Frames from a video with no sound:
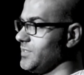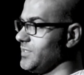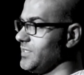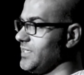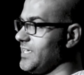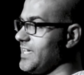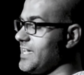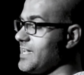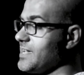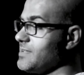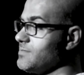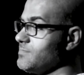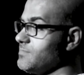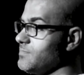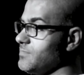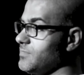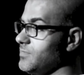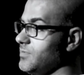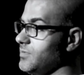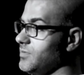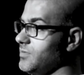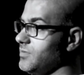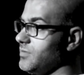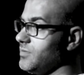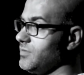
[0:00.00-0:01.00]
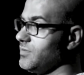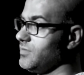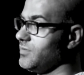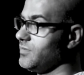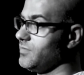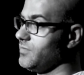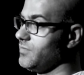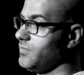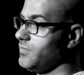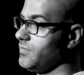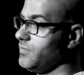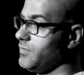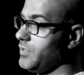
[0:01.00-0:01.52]
كان
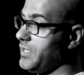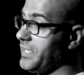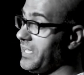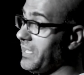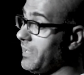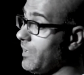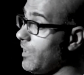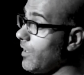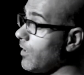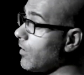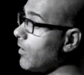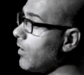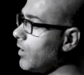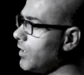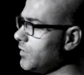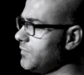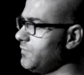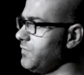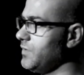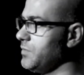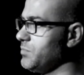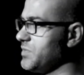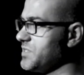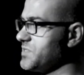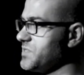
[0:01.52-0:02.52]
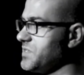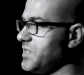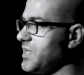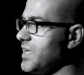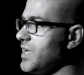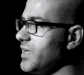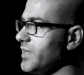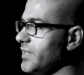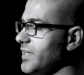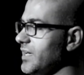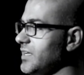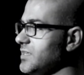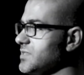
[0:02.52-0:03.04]
اغلاقات في
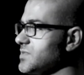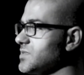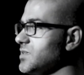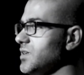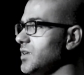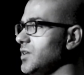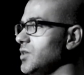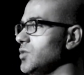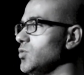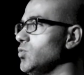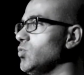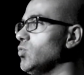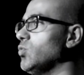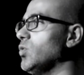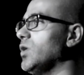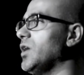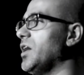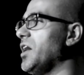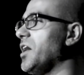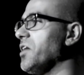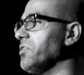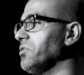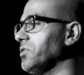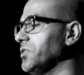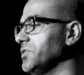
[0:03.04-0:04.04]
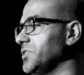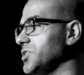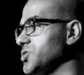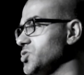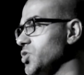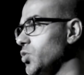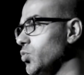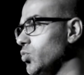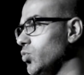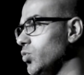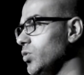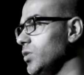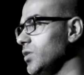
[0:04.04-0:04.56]
المساء كان يصير اللي هو حظر
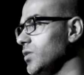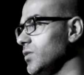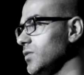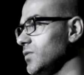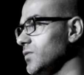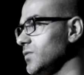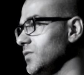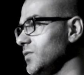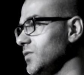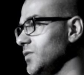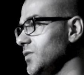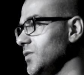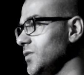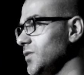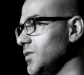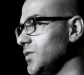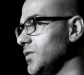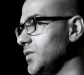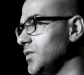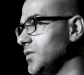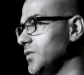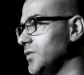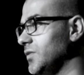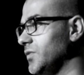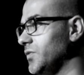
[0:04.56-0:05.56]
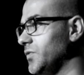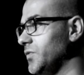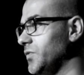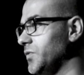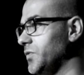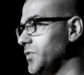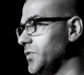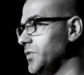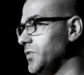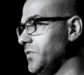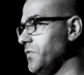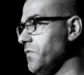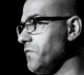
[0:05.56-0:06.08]
تجول
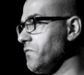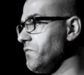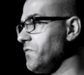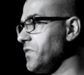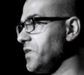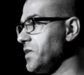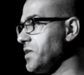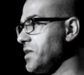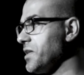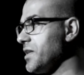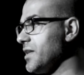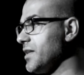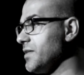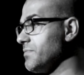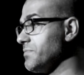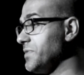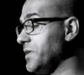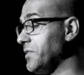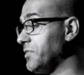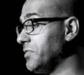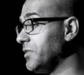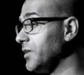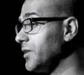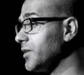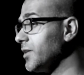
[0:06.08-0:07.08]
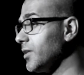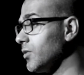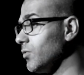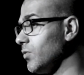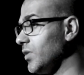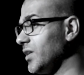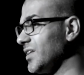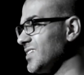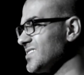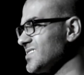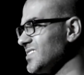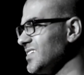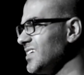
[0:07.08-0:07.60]
فبتذكر
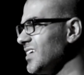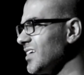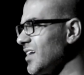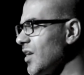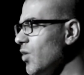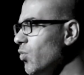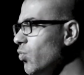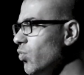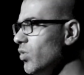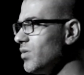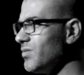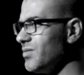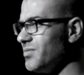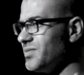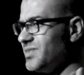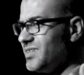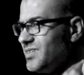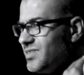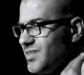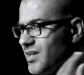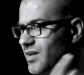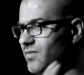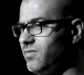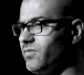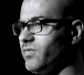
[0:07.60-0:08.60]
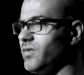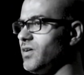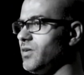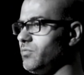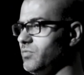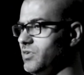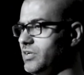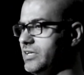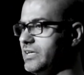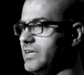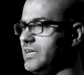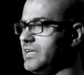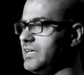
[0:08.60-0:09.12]
وانا صغير اول ما بديت افهم
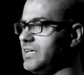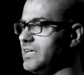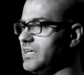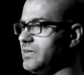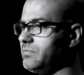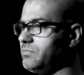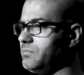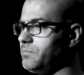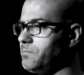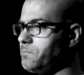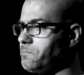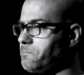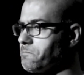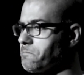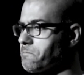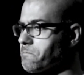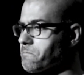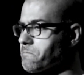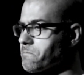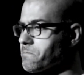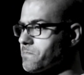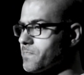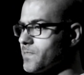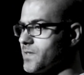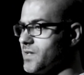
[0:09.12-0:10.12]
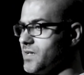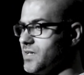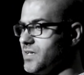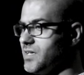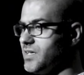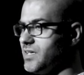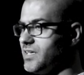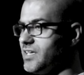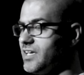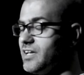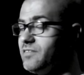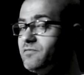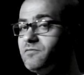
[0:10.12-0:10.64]
الكلام
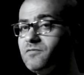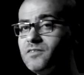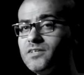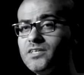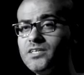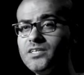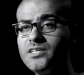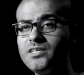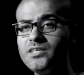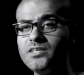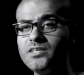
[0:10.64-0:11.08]
كان في